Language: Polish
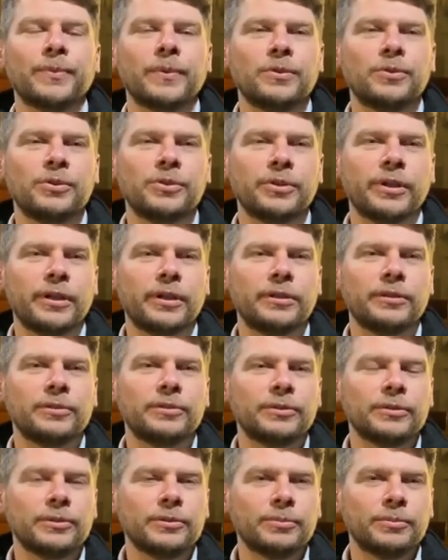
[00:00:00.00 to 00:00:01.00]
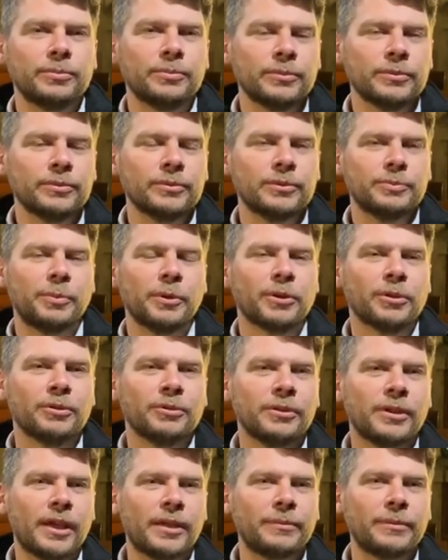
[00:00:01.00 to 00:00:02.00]
dzisiaj
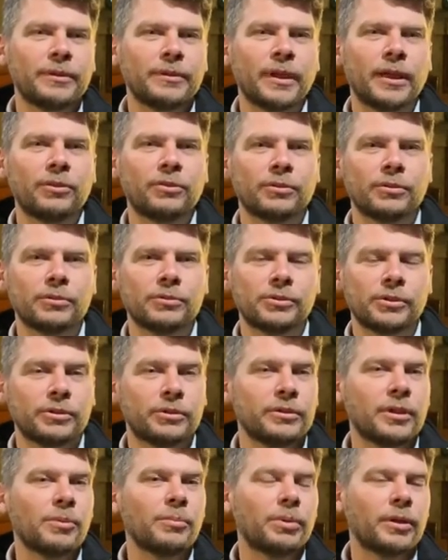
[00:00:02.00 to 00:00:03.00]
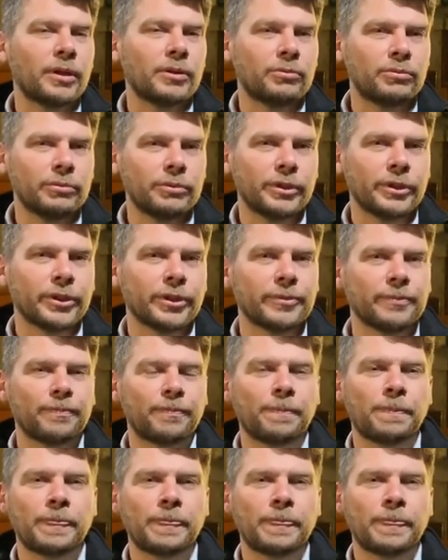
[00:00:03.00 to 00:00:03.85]
spoglądamy na to, czego nam brakuje.